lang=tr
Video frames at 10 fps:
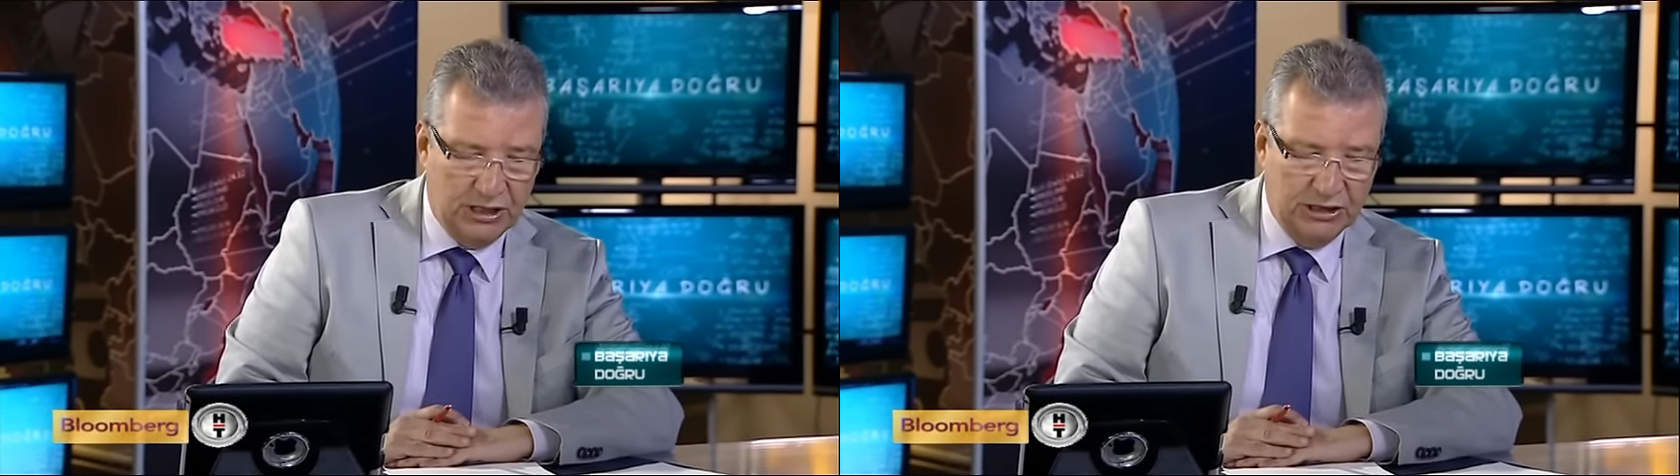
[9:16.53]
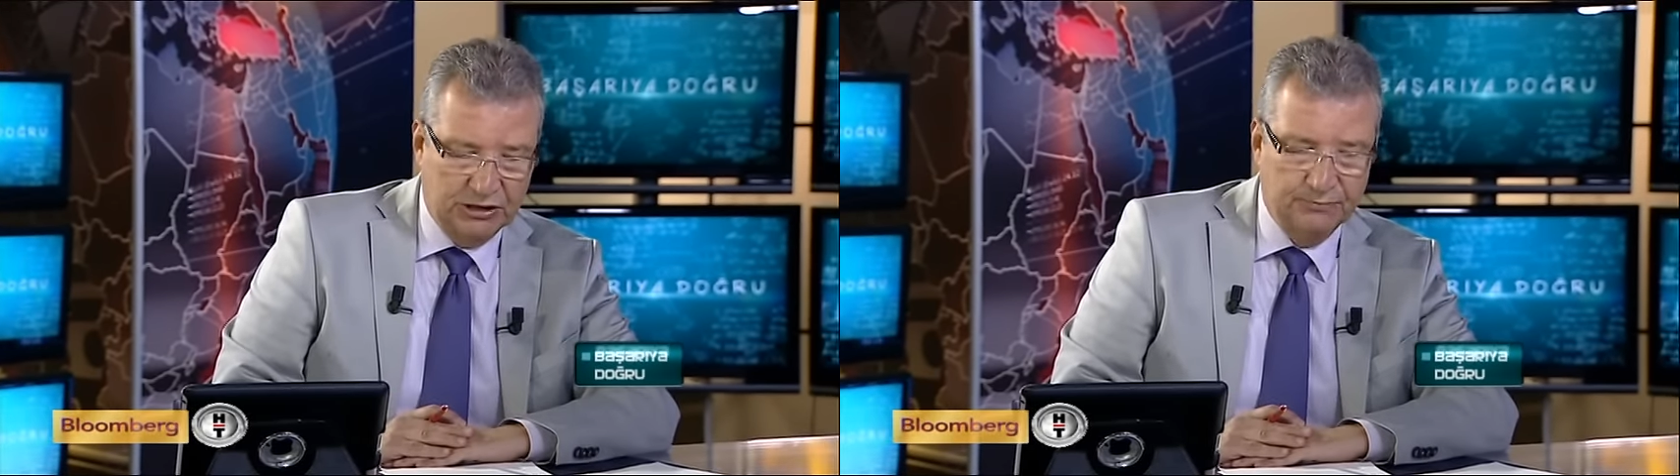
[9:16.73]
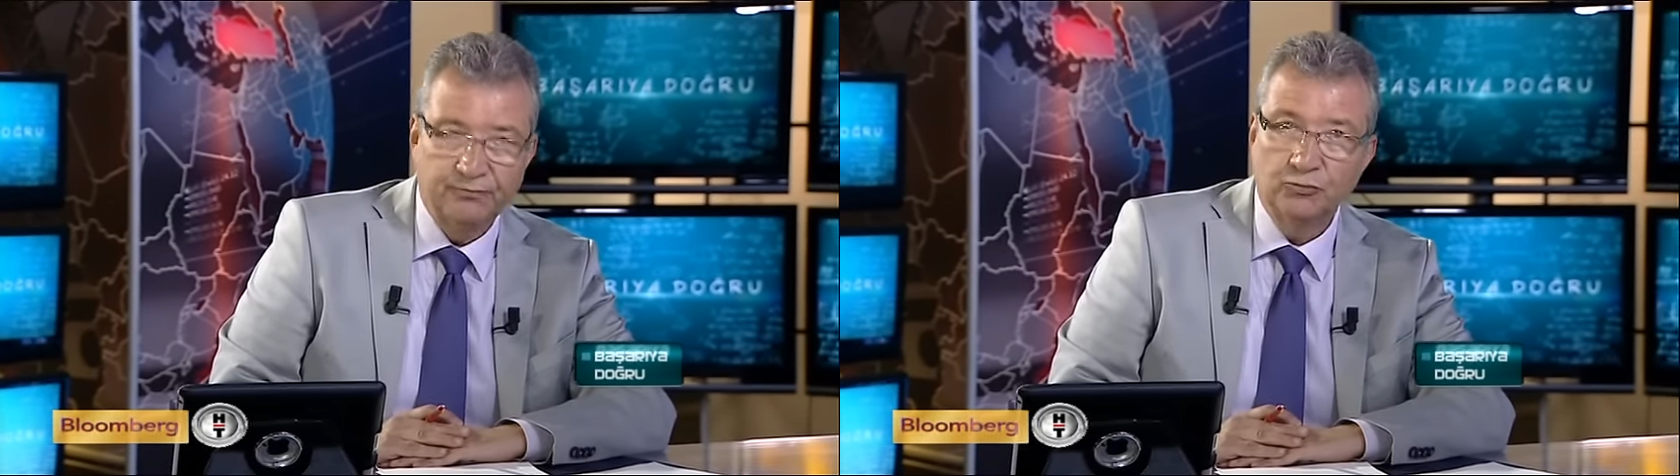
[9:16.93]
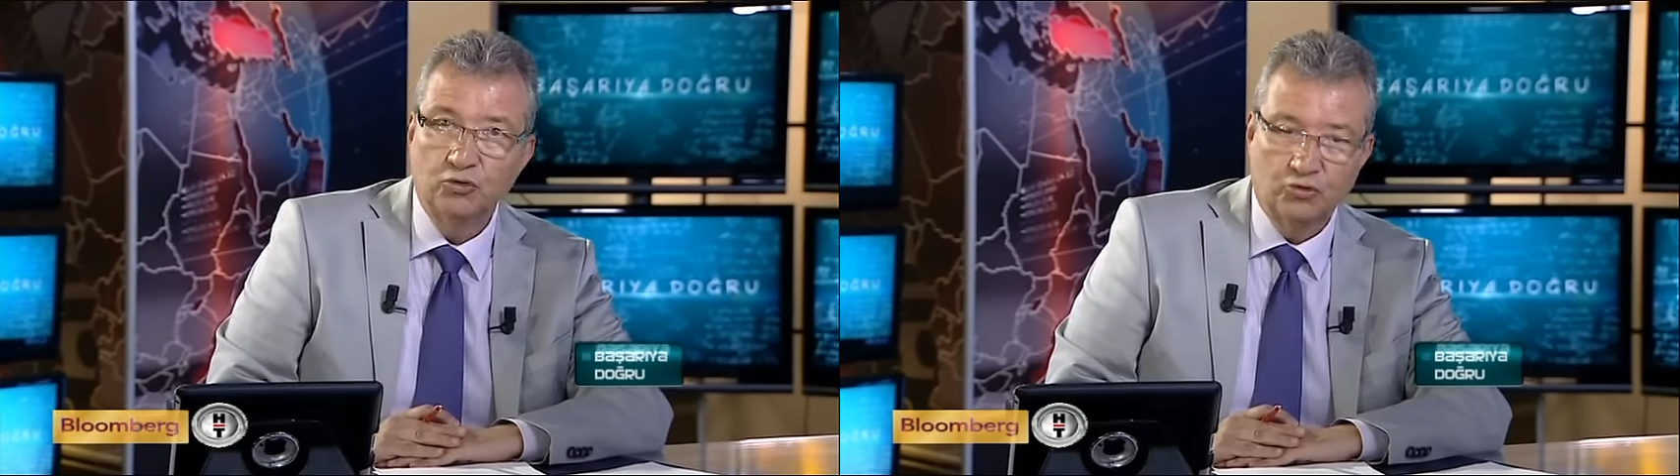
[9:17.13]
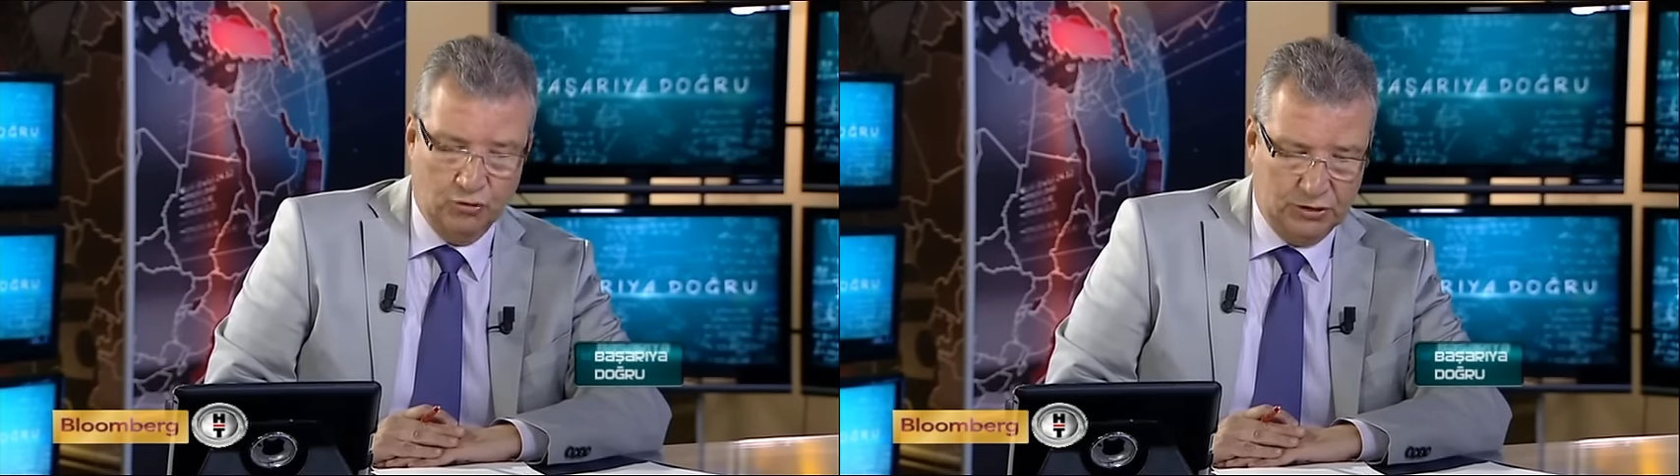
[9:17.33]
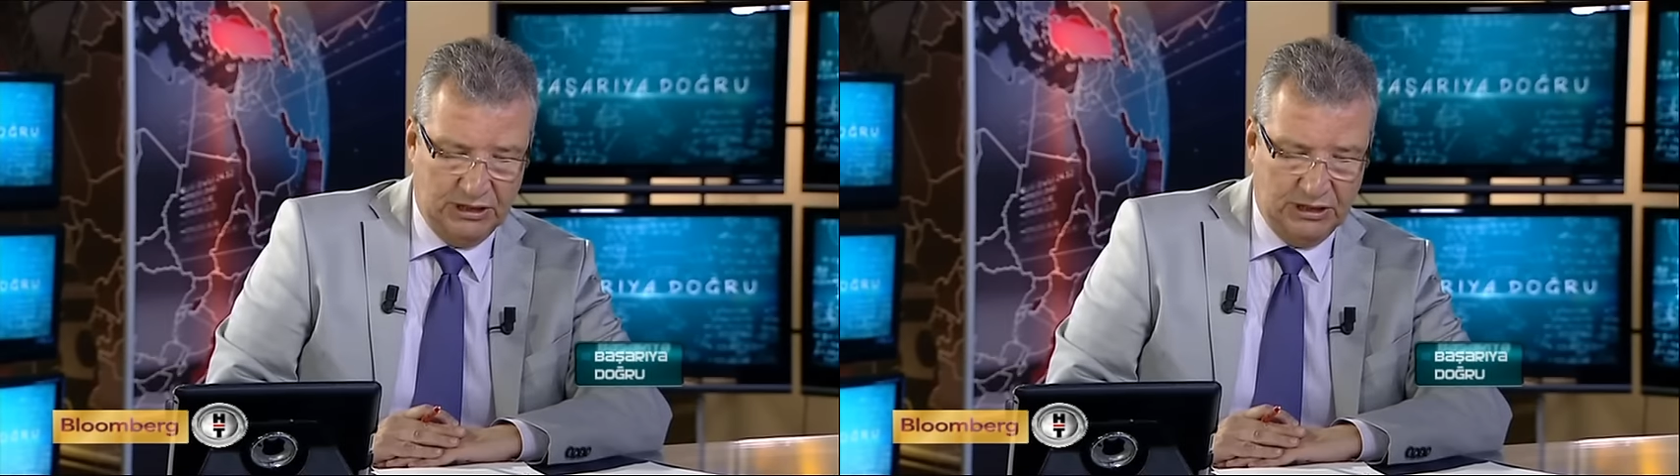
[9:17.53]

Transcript: Eğitim, hukuk,